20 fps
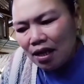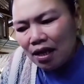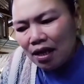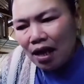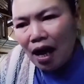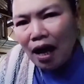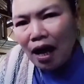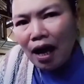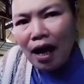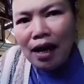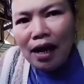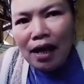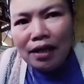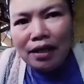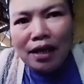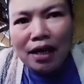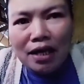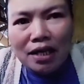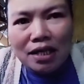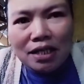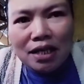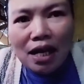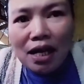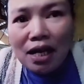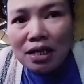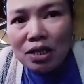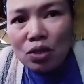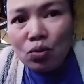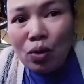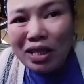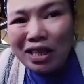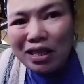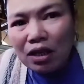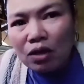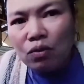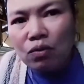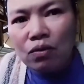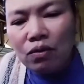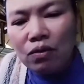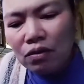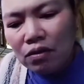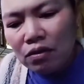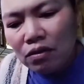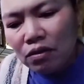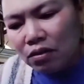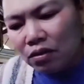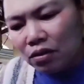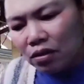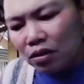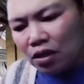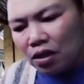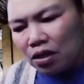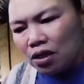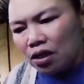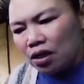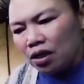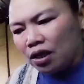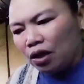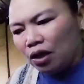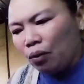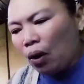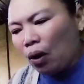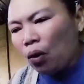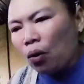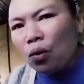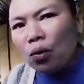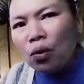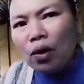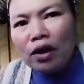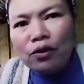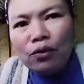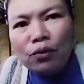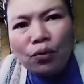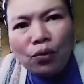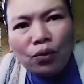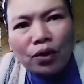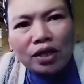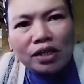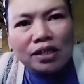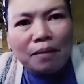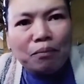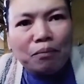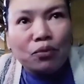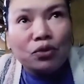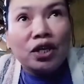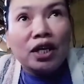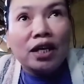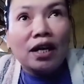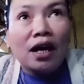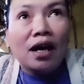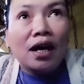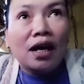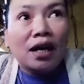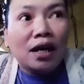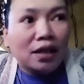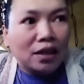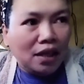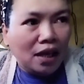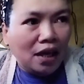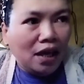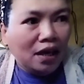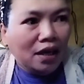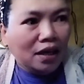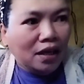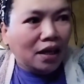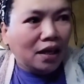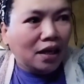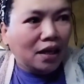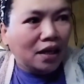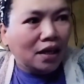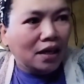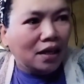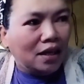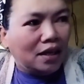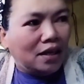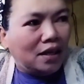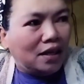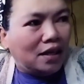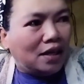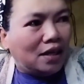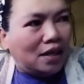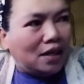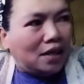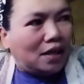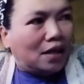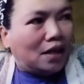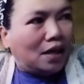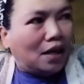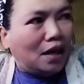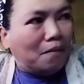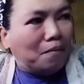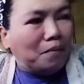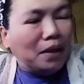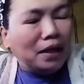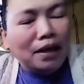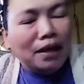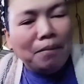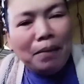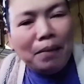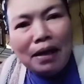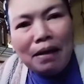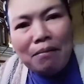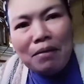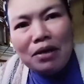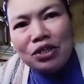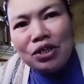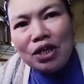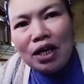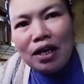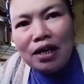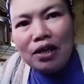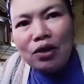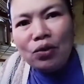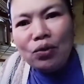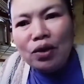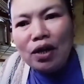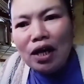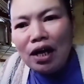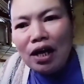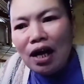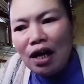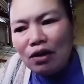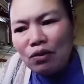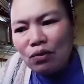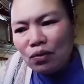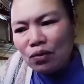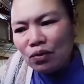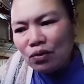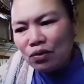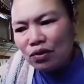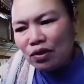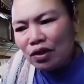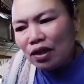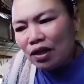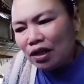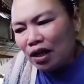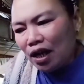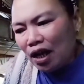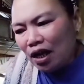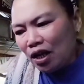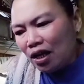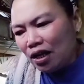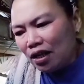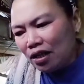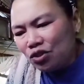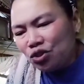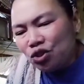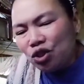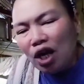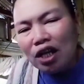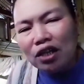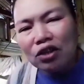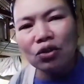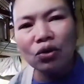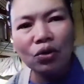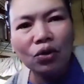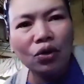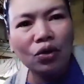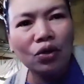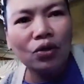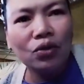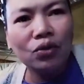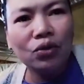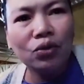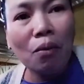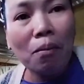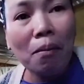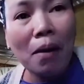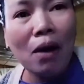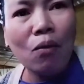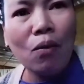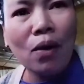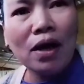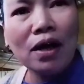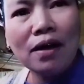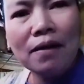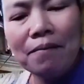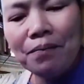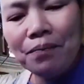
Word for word: Akala niya is alas 4. Iwan ko kung anong oras na po siya nakarating um, hindi pa naman siya ngayon nag ano nag-chat or tumawag.